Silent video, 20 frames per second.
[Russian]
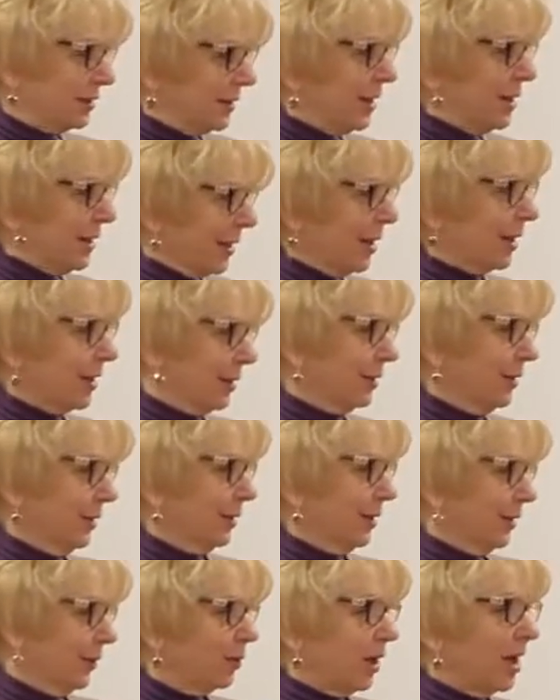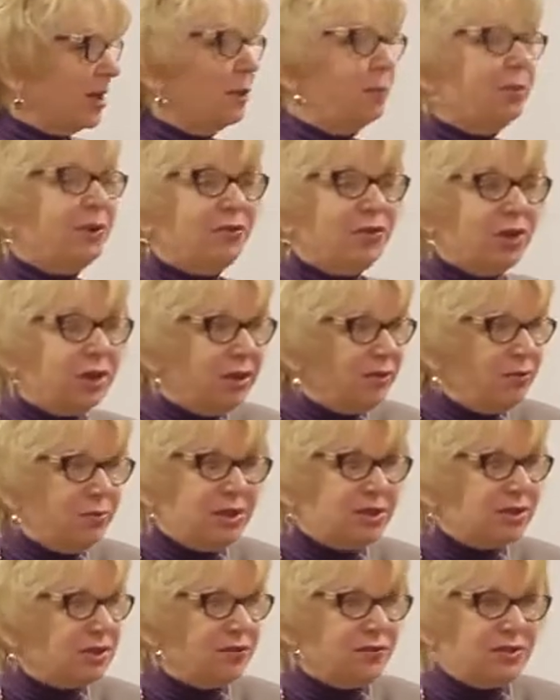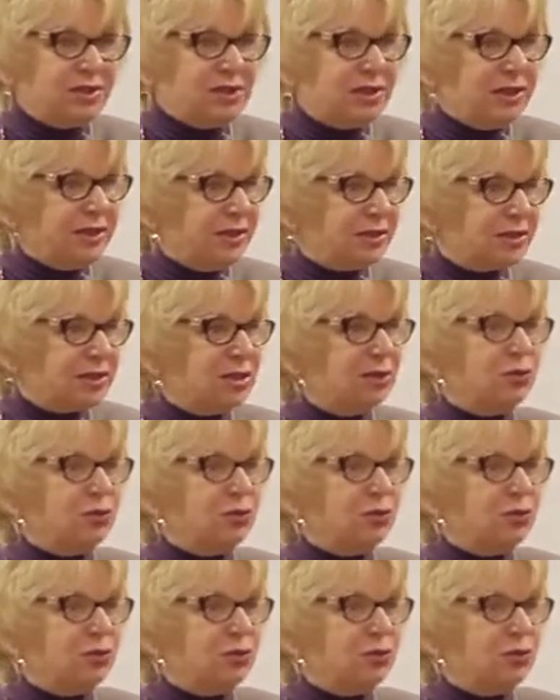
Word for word: да, как они привыкли вместе веселиться,